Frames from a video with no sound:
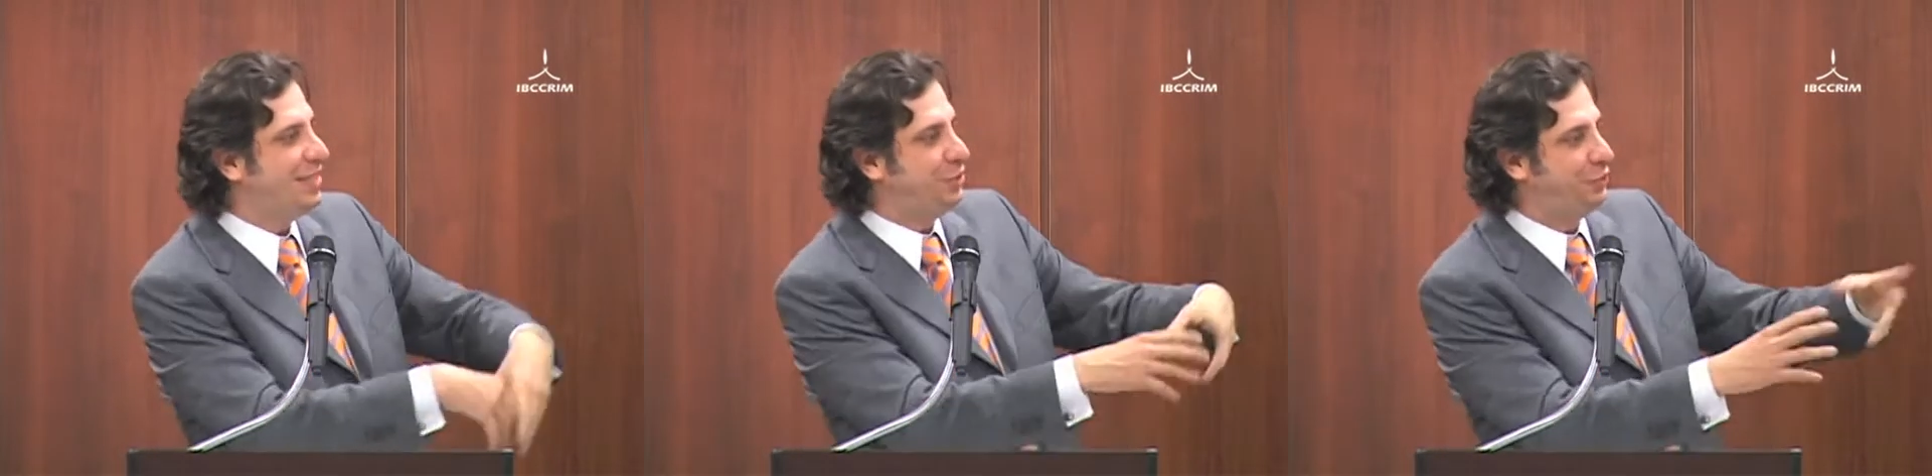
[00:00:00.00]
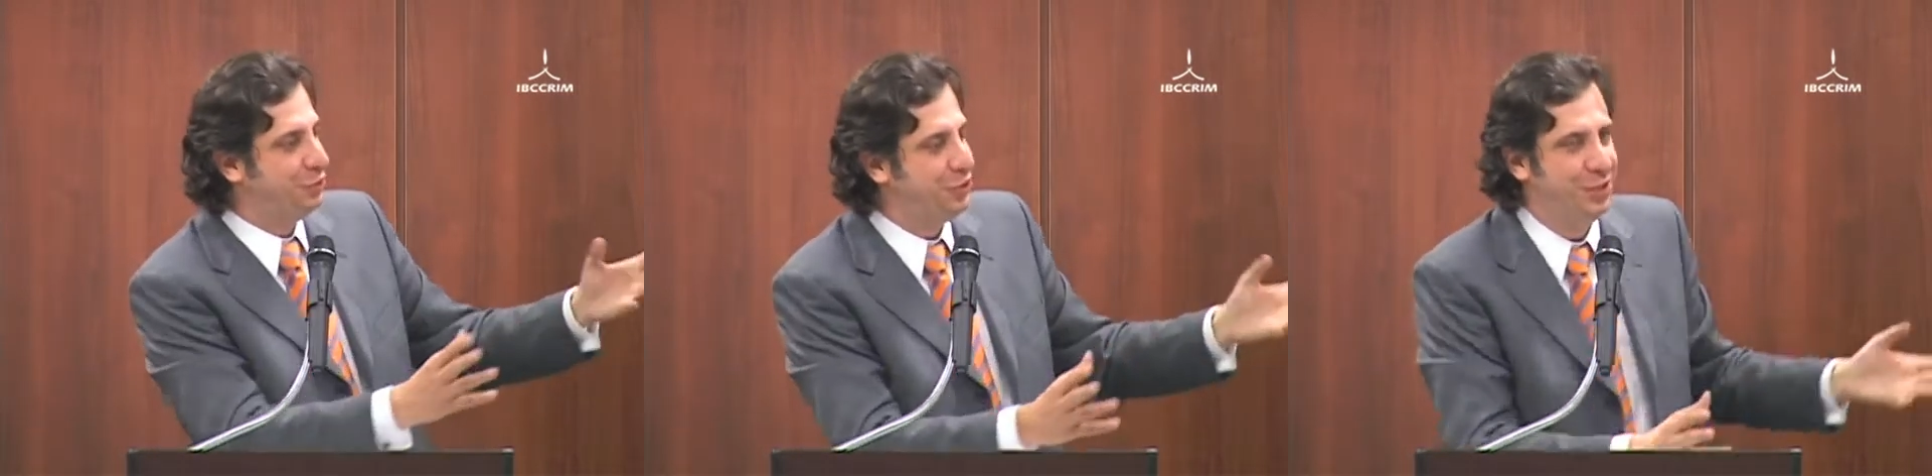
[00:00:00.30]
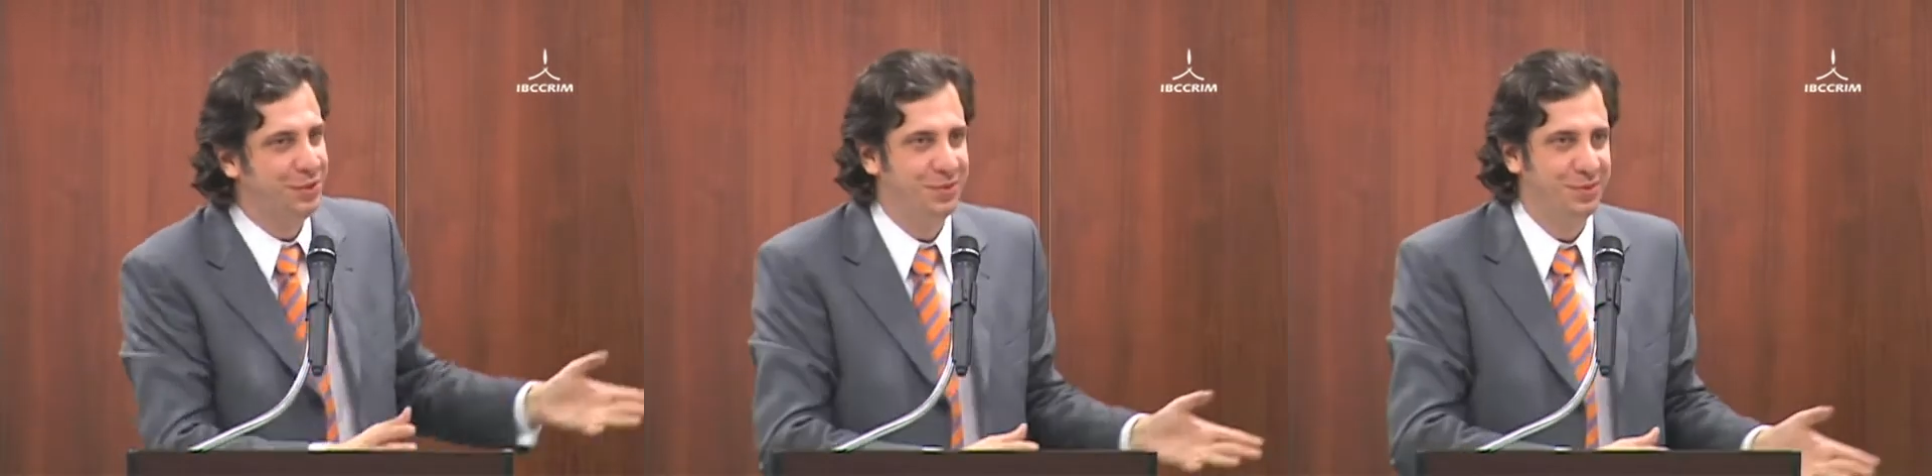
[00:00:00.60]
está
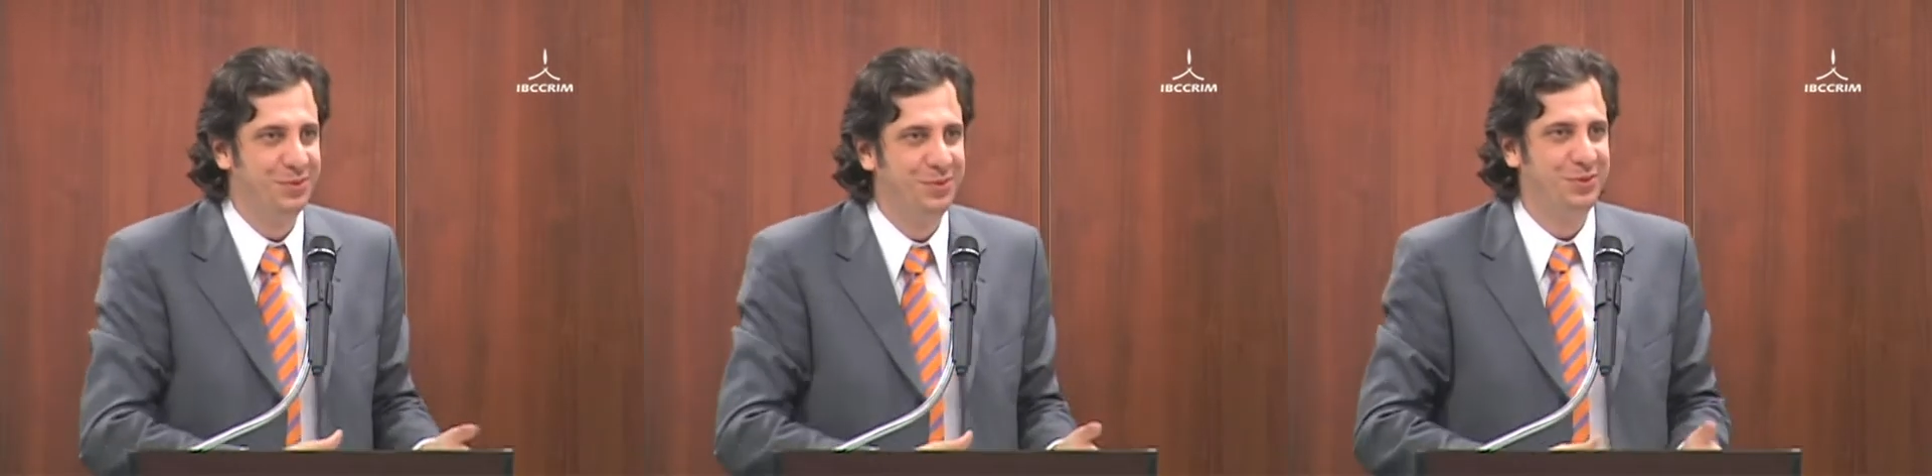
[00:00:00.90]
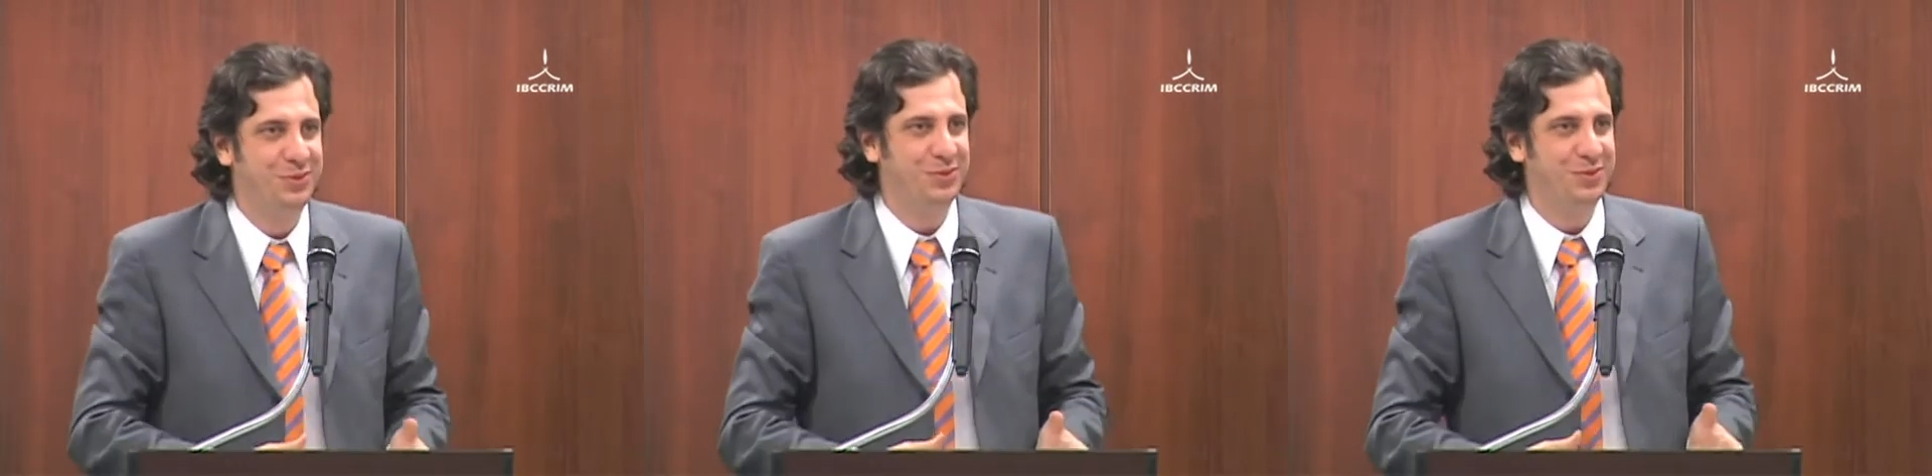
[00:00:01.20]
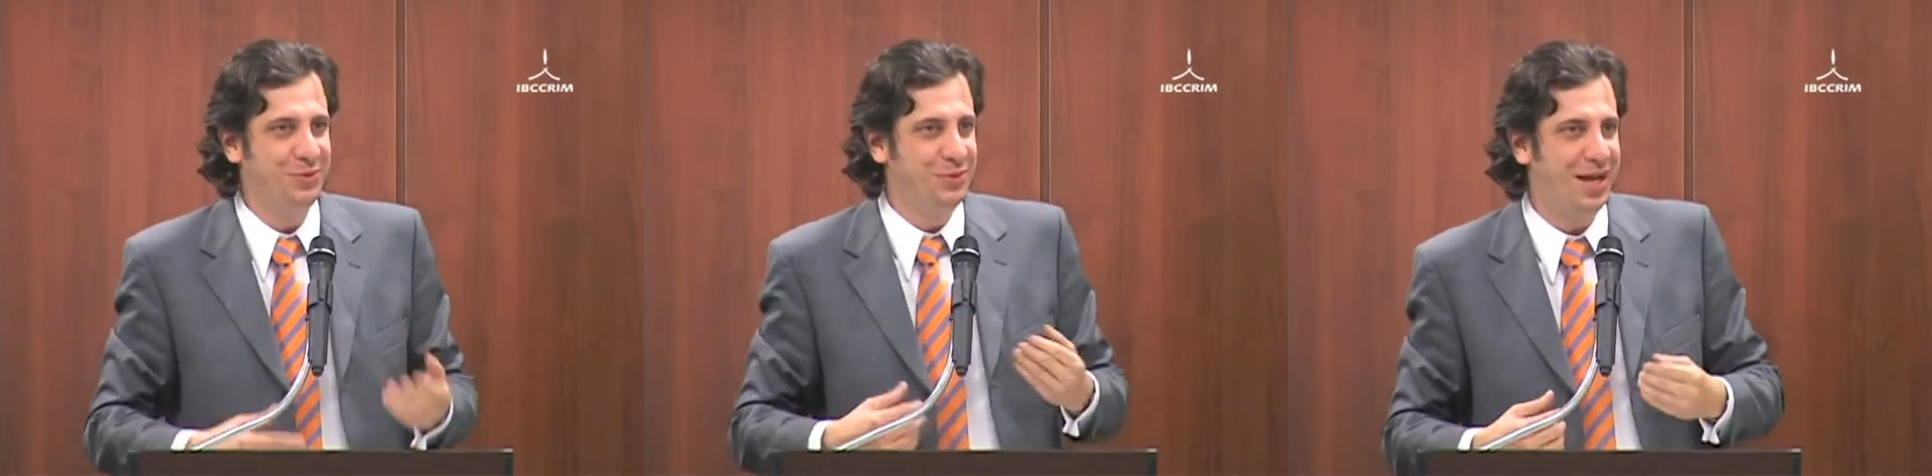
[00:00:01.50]
difundindo o uso,
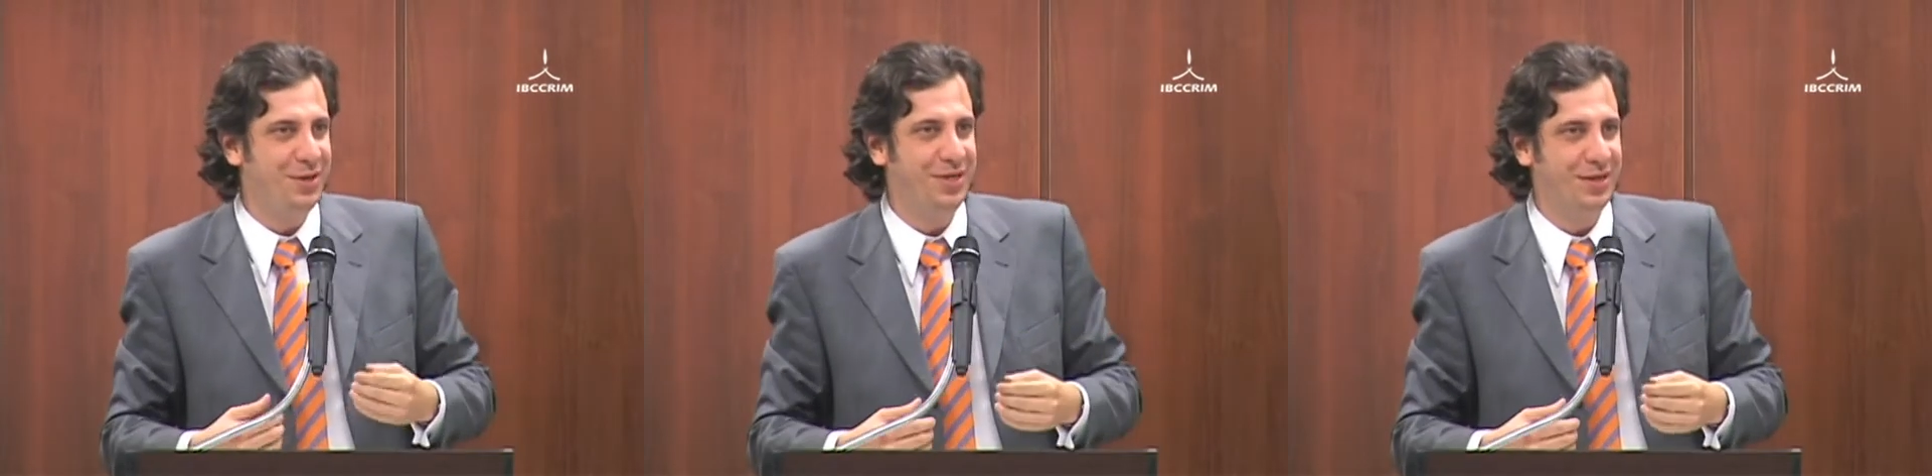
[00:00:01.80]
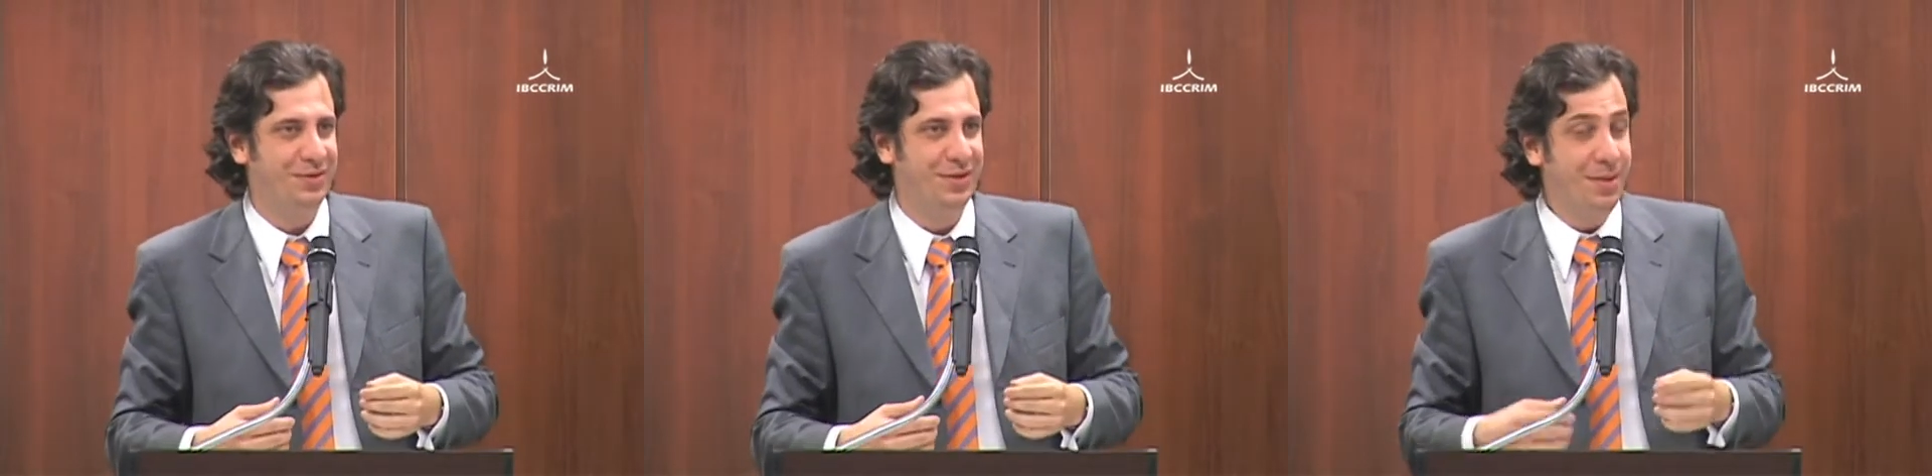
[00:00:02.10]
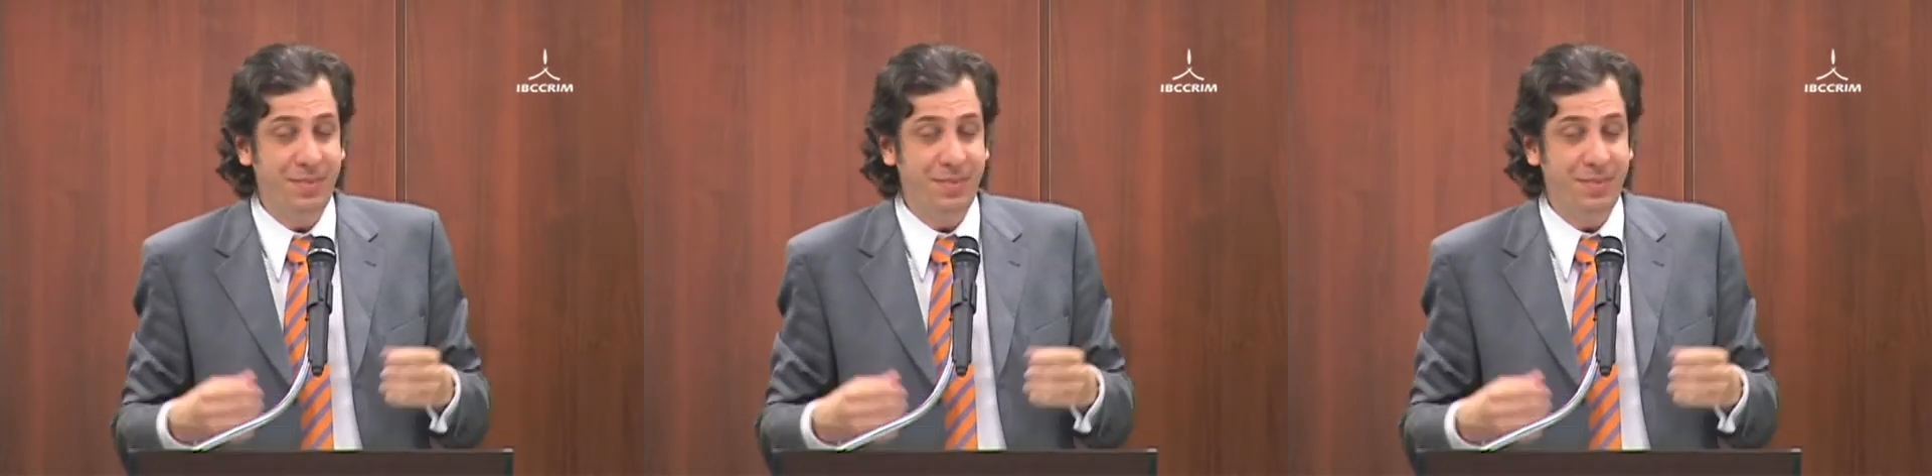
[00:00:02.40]
o usuário não.